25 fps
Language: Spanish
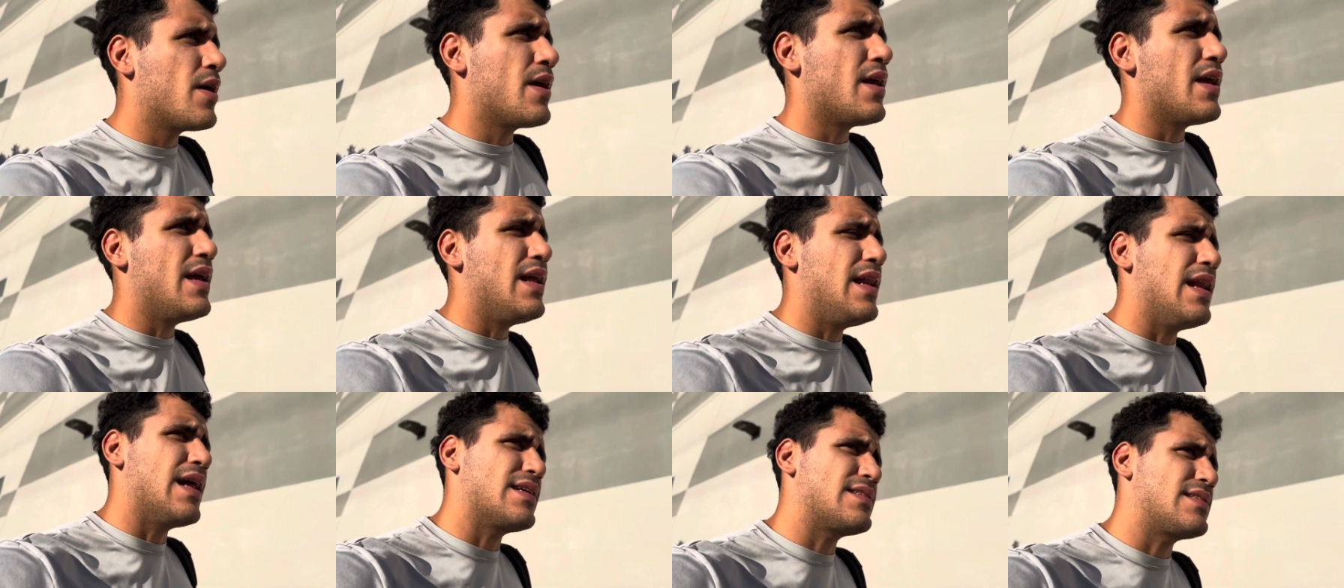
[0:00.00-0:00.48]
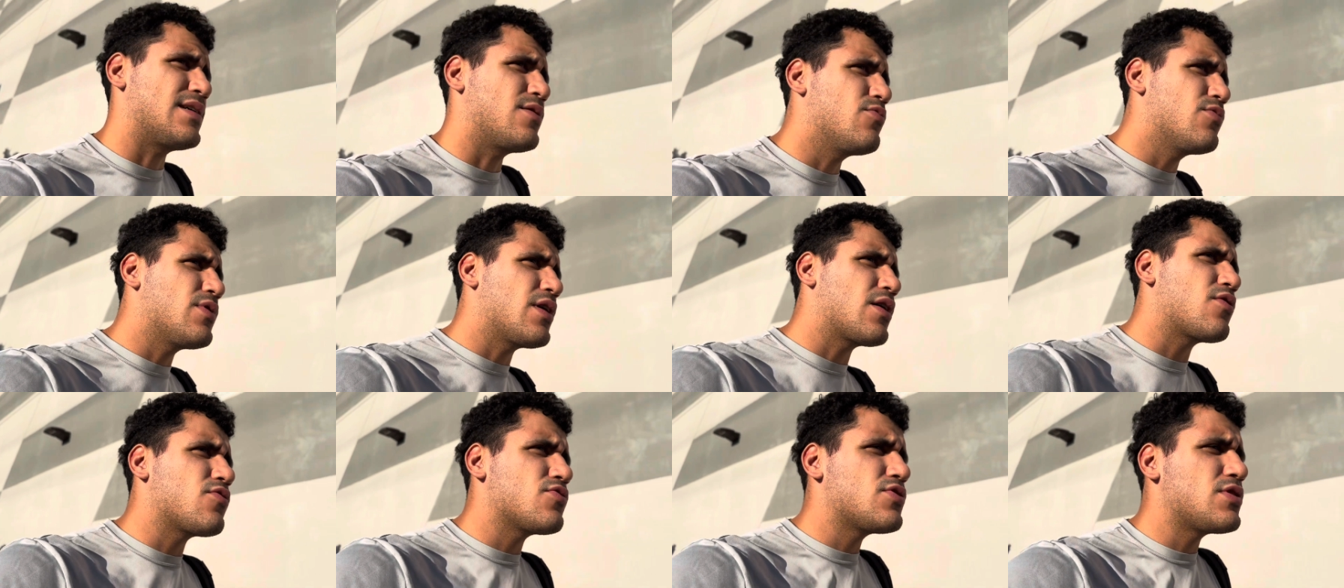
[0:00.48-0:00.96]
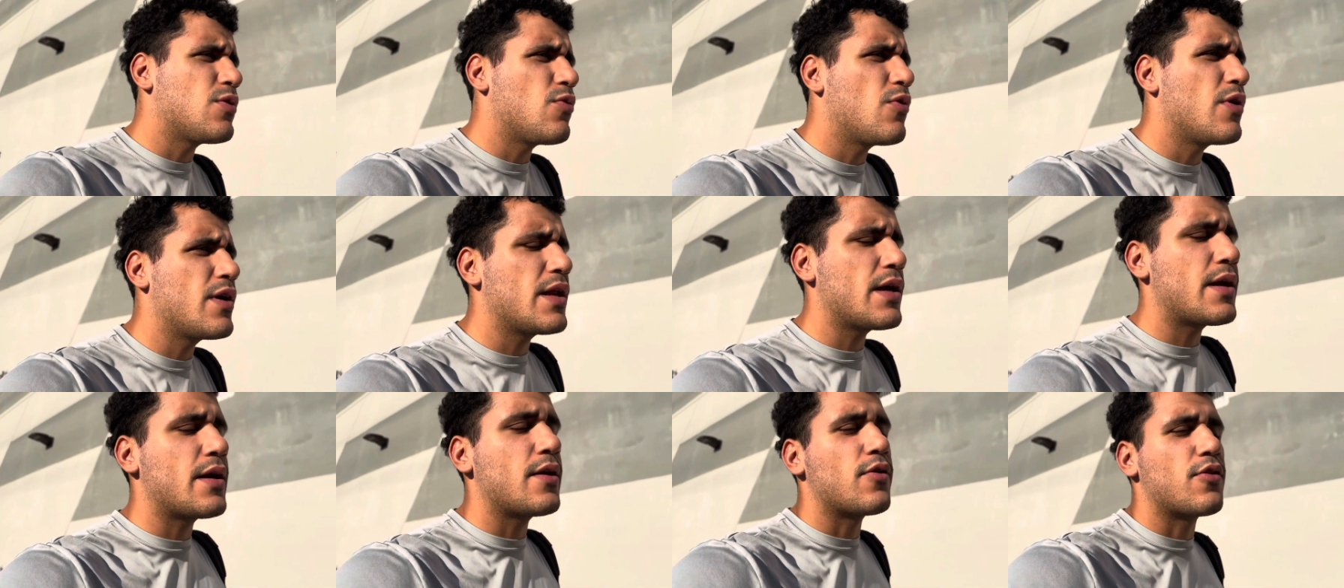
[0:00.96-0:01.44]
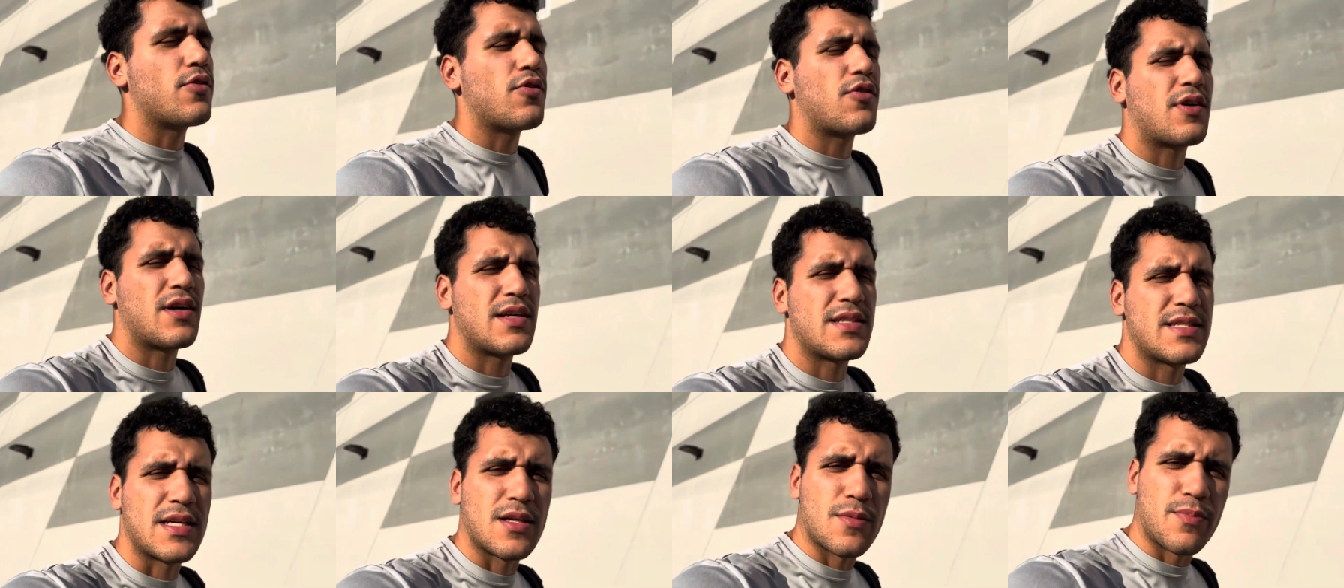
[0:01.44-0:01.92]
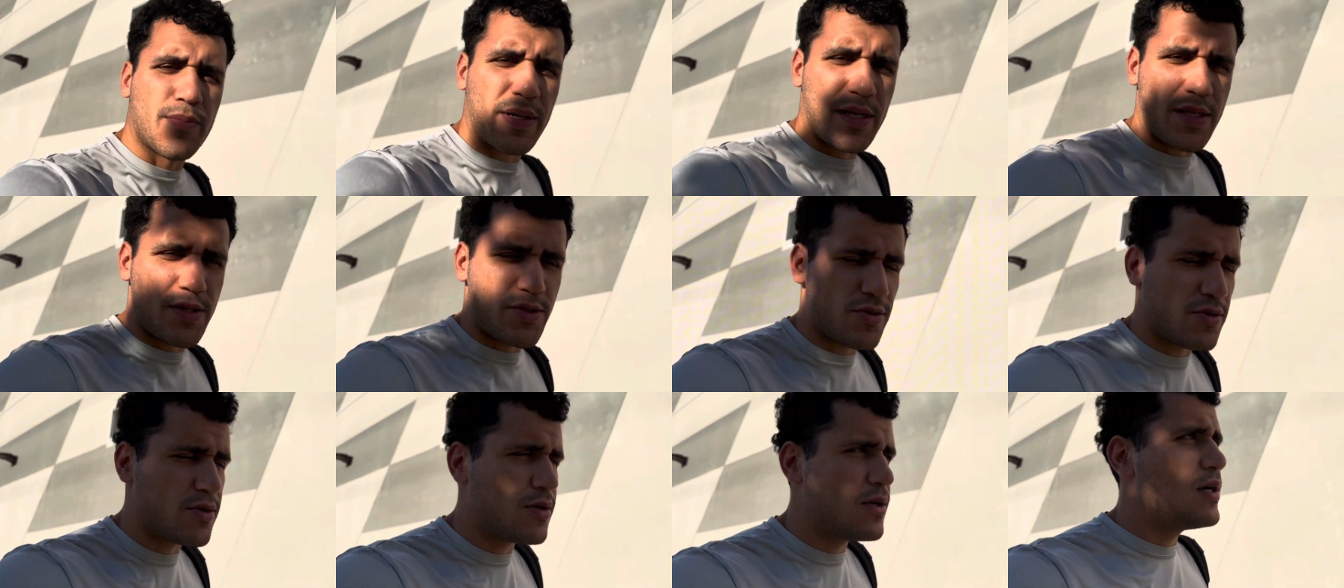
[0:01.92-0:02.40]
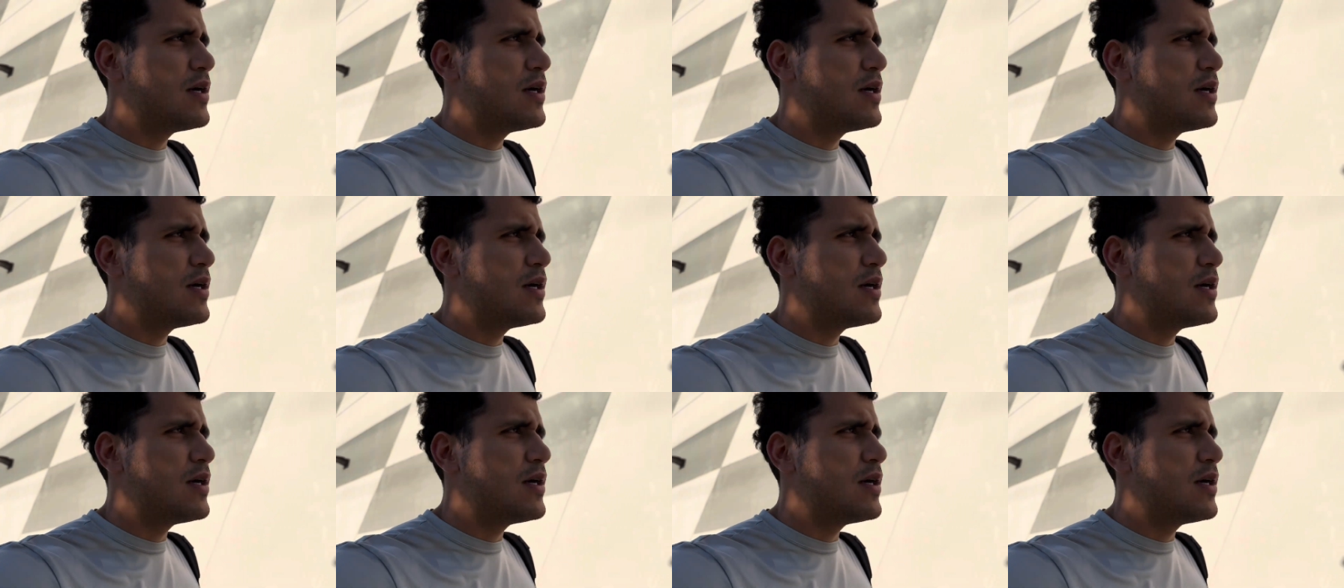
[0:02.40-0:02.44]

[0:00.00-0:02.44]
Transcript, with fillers: Y la segunda cosa buena es que nos toca hacer pecho.